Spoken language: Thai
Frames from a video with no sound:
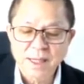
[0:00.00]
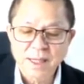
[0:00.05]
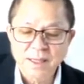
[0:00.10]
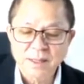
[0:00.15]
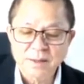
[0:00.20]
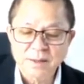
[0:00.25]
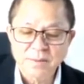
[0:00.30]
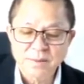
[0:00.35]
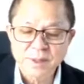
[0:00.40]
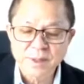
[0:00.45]
ไป
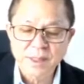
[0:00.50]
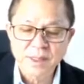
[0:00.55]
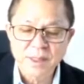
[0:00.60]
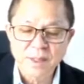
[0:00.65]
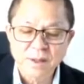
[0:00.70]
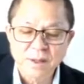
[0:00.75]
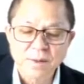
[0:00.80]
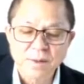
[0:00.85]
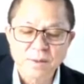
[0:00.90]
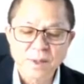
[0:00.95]

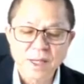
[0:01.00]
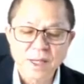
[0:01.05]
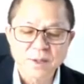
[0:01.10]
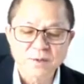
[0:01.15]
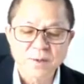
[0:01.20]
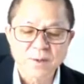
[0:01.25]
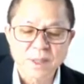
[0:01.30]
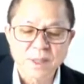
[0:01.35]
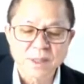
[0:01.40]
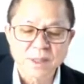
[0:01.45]
เริ่มกัน
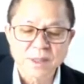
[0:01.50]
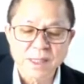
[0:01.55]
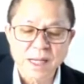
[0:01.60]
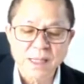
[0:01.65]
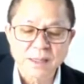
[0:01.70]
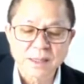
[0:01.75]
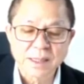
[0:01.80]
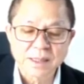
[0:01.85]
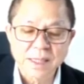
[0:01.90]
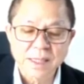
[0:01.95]
ที่
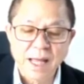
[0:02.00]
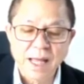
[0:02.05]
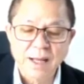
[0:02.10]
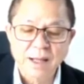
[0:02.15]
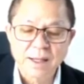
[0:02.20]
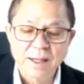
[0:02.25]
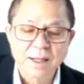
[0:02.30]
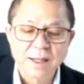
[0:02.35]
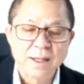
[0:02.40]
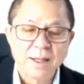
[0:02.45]

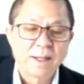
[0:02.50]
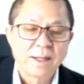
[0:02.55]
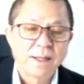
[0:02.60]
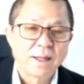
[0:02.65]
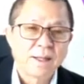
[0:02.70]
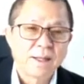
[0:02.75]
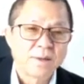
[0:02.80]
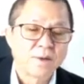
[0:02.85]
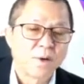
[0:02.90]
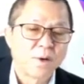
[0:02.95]
พยากรณ์
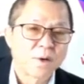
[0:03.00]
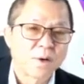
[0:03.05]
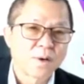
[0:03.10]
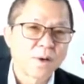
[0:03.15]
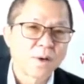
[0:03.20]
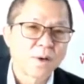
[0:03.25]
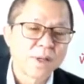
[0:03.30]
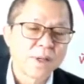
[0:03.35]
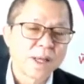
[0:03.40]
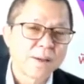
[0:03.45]
อากาศ
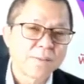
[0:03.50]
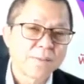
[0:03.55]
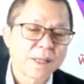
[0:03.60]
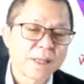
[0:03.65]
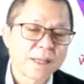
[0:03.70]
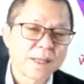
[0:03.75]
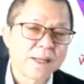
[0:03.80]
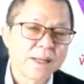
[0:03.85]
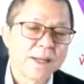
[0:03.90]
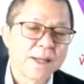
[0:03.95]
จากกรม
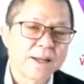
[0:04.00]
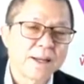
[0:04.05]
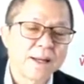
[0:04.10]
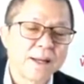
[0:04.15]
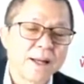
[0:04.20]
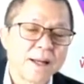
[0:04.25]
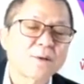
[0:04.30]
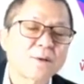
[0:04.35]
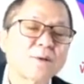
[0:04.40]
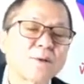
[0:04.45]
อุตุนิยม
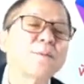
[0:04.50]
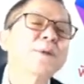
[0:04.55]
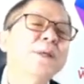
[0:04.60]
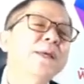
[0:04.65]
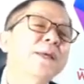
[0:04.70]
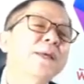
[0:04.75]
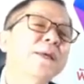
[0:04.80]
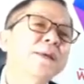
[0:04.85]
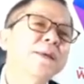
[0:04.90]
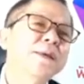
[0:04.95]
วิทยานะค
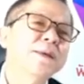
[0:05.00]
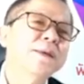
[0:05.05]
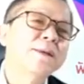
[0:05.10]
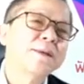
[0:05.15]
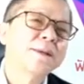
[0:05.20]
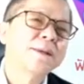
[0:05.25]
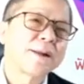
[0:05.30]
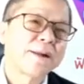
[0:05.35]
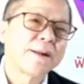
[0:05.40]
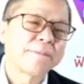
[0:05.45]
รับ
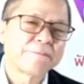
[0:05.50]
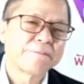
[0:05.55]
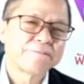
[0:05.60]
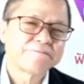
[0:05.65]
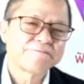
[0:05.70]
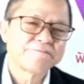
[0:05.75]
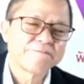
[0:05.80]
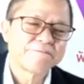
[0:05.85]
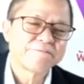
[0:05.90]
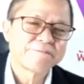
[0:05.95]
ขอดูแป๊บ
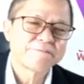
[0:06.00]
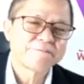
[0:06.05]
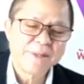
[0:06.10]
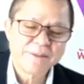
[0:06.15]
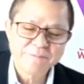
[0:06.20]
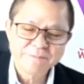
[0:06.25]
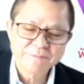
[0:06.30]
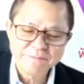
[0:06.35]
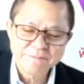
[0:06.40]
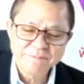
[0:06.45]
นึงนะ
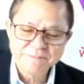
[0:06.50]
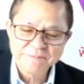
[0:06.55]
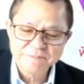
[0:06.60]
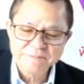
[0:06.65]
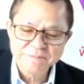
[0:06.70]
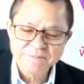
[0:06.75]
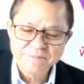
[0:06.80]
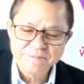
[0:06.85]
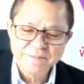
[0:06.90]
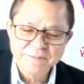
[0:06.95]
เมื่อสั
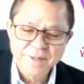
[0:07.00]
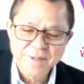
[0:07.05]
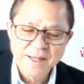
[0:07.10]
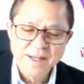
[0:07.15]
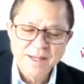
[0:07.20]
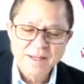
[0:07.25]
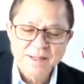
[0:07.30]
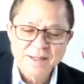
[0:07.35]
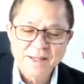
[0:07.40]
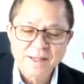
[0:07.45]
กครู่นี้ยัง
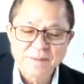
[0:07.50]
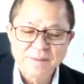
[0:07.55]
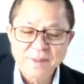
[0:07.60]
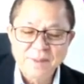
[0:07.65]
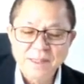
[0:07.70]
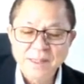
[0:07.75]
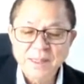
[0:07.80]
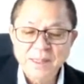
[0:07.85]
ไม่มาเลย